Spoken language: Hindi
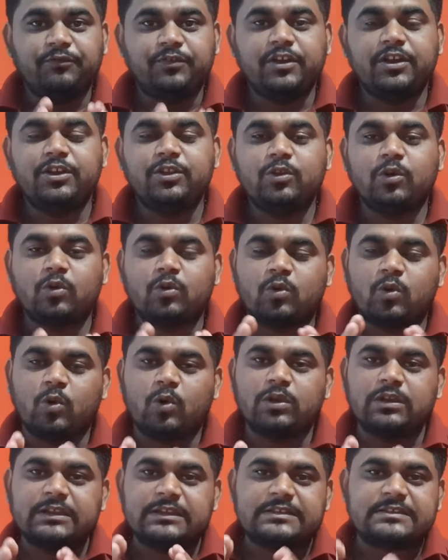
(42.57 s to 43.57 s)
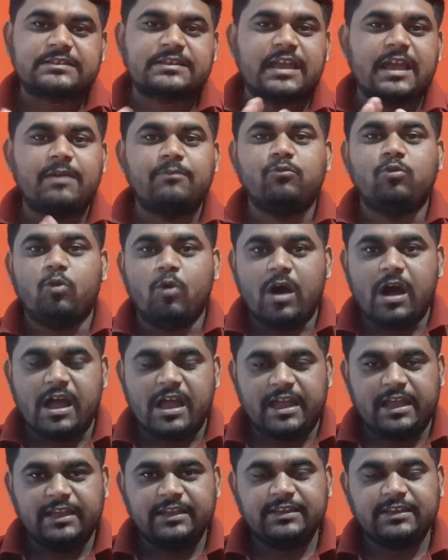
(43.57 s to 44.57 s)
वीडियो कॉल स्कैम हुआ
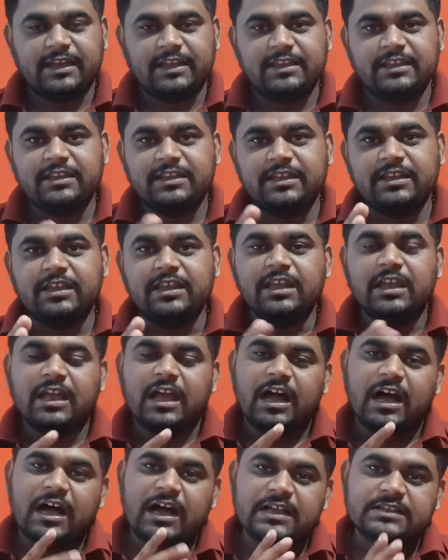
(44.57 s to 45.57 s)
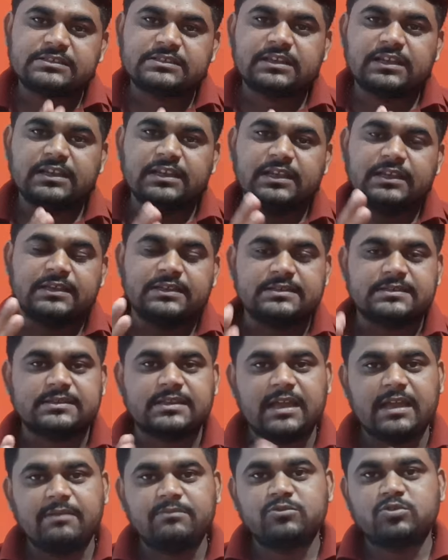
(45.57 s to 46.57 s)
है यानी कि आजकल एक
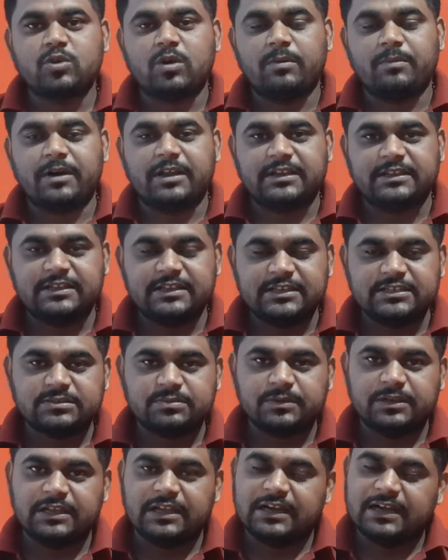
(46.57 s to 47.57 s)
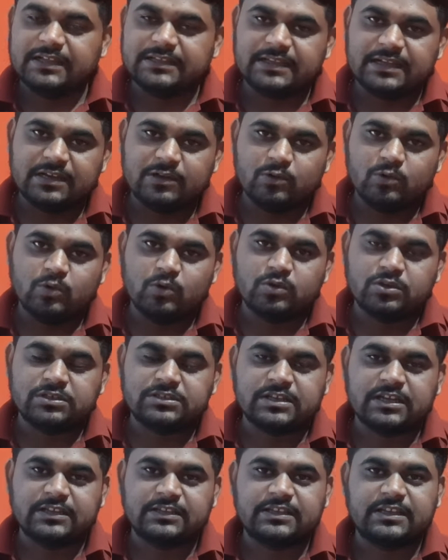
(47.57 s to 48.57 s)
स्कैम जो हमारे देश में लगातार लोगों के
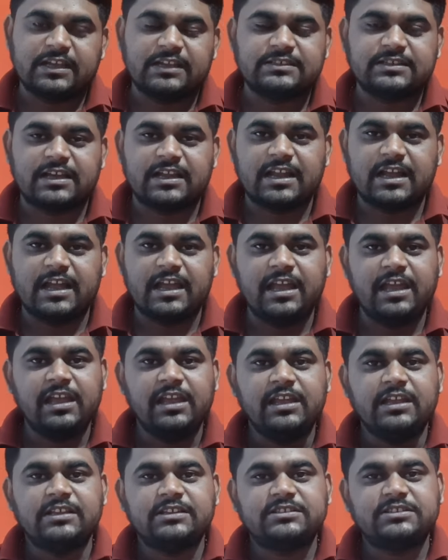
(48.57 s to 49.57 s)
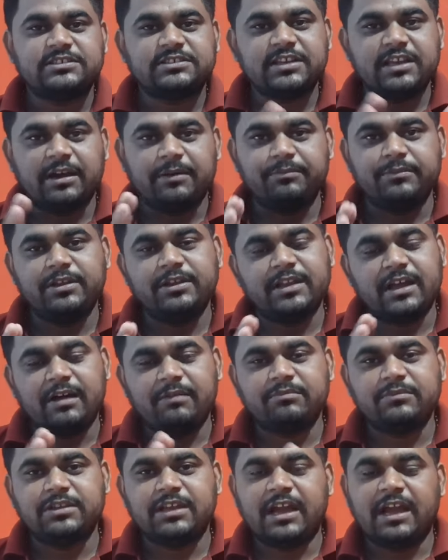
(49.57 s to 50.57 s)
साथ किया जा रहा है जिसे हमने
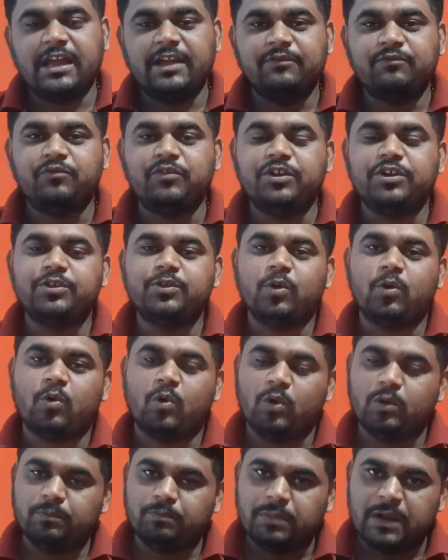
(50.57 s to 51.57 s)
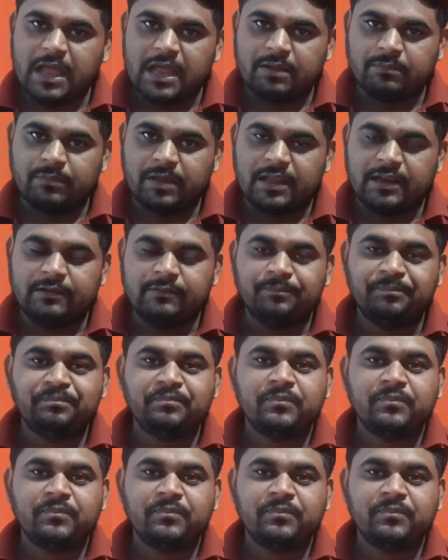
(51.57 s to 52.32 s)
नाम दिया है वीडियो कॉल ब्लैकमेल